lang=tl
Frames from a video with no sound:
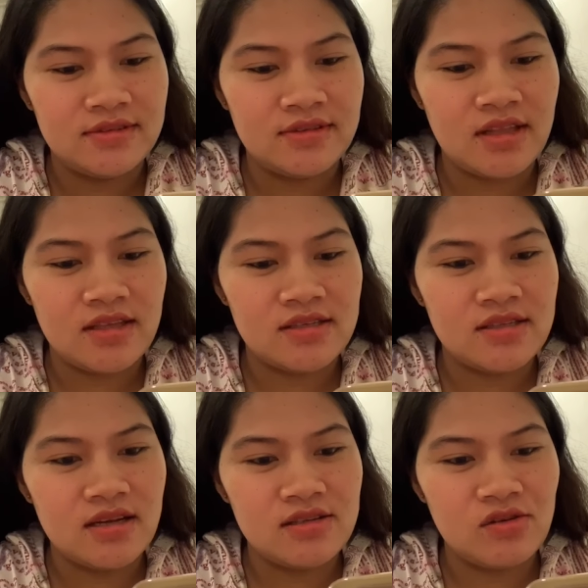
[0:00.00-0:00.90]
that is
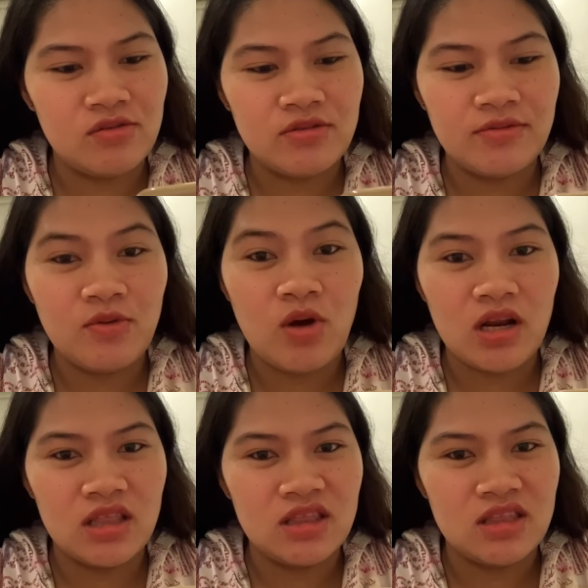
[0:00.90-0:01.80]
the result of
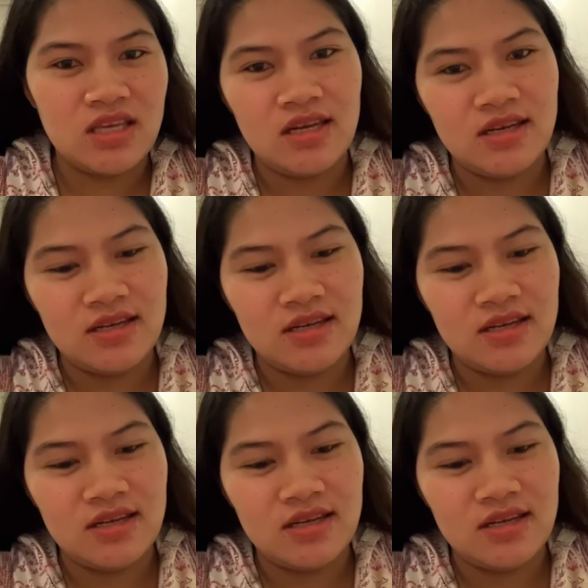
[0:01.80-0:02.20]
quarantine.